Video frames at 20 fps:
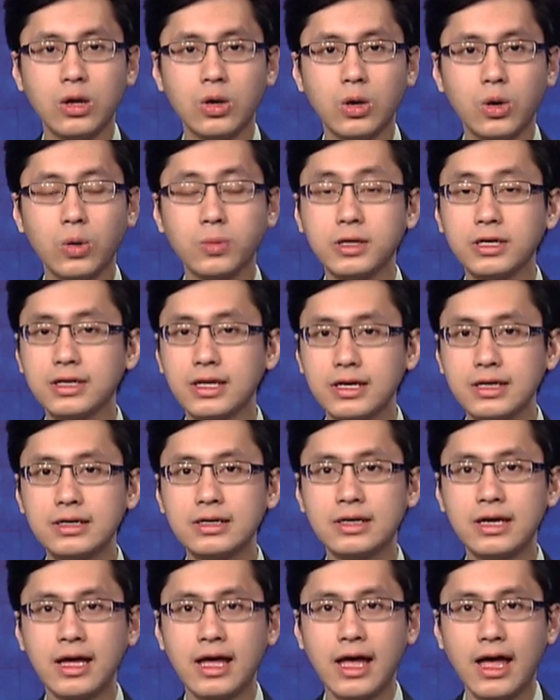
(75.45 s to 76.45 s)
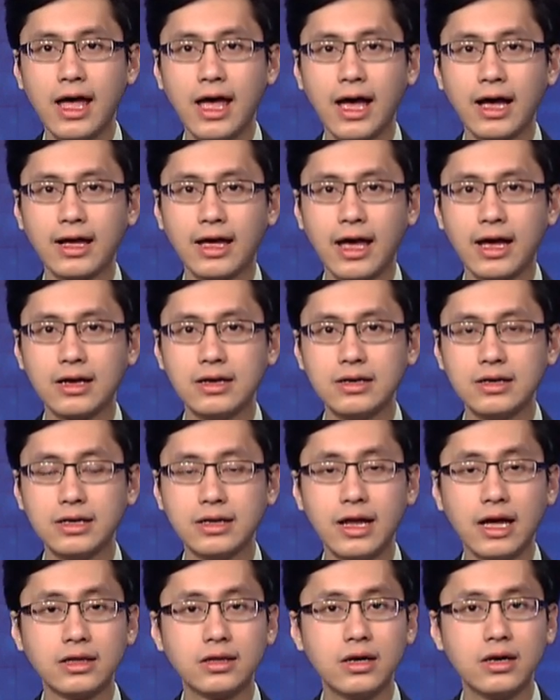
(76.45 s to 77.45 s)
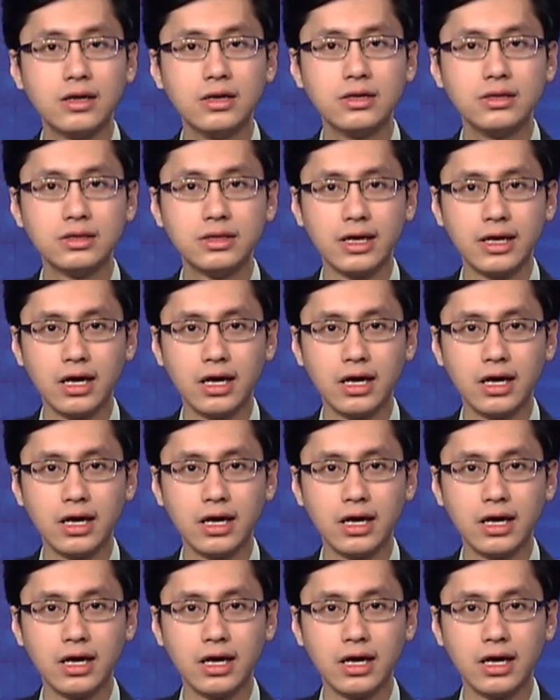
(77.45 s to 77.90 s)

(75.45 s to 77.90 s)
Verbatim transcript: hôm thứ Tư, hàng ngàn người đã tới đưa tiễn